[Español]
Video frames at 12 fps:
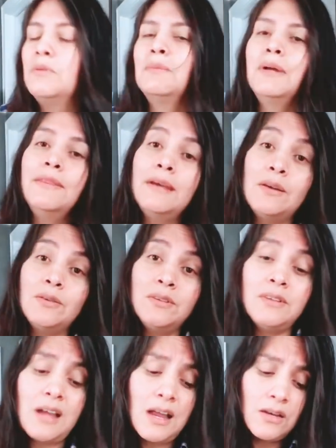Me mandaron
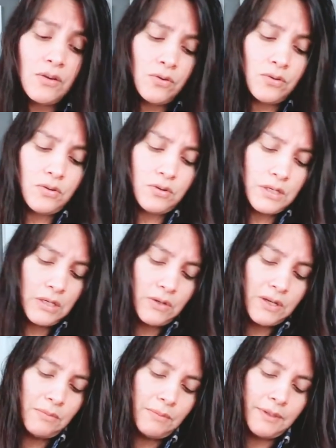algo. Creo
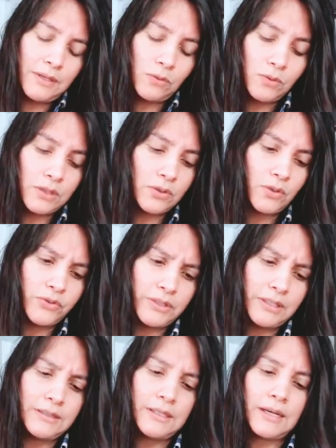que me mandaron unas
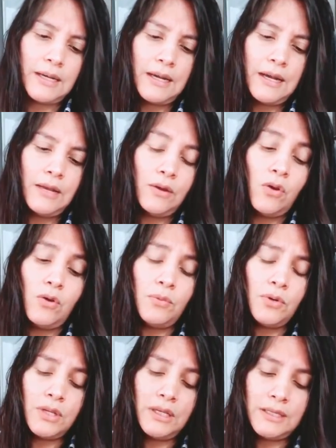cositas de regalo. Oh,
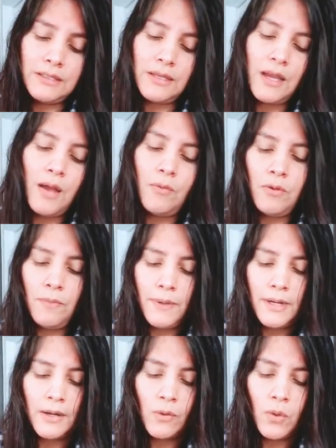me ordené este jabón
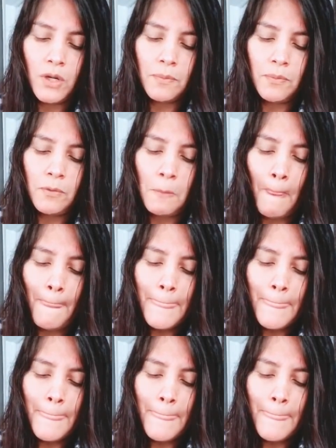para el cuerpo.